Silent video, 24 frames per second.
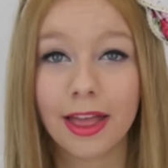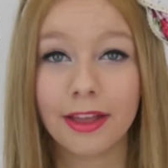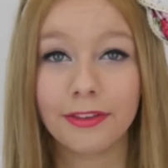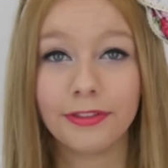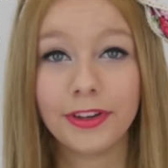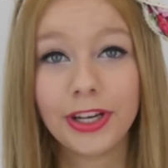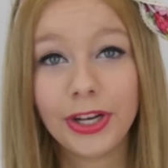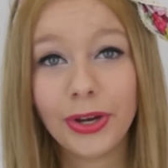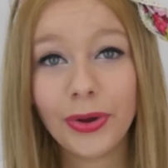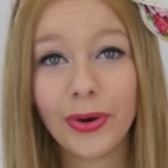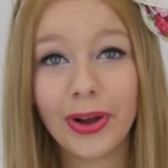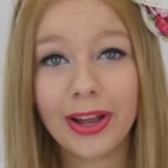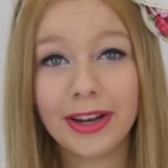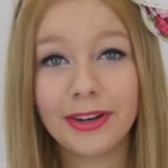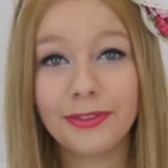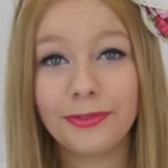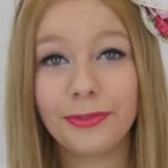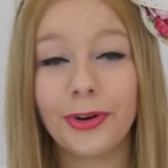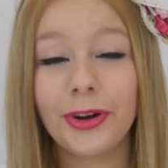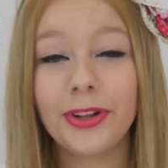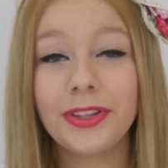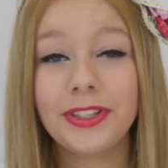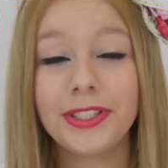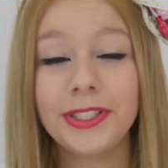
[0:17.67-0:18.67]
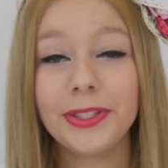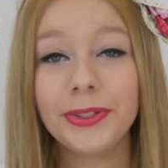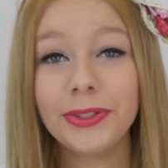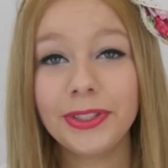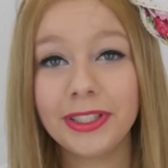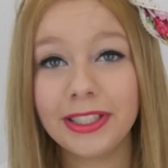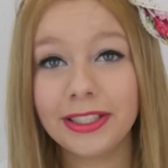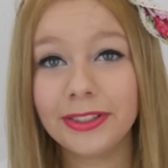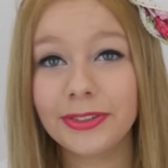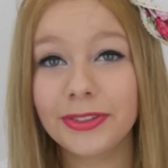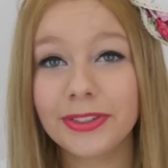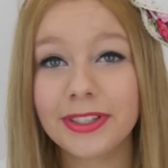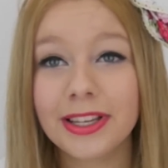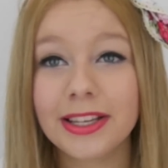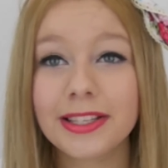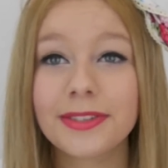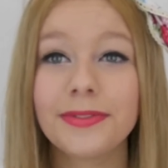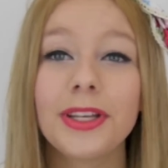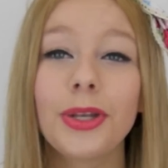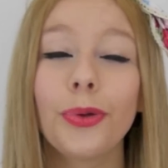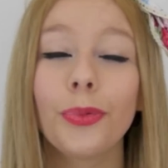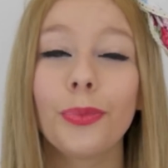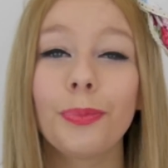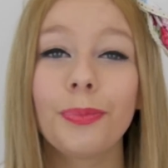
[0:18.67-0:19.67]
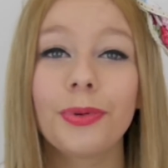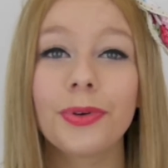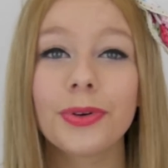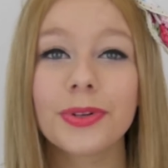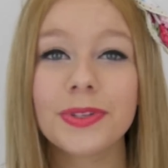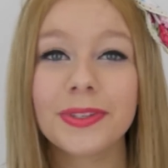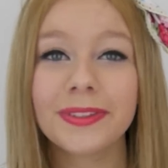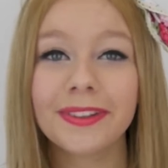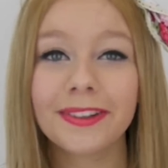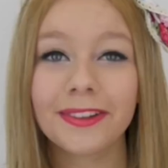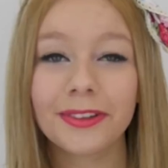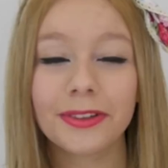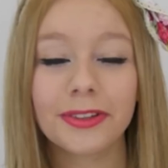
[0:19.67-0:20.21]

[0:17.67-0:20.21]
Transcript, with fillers: Videoantwort hier unten unter das Video posten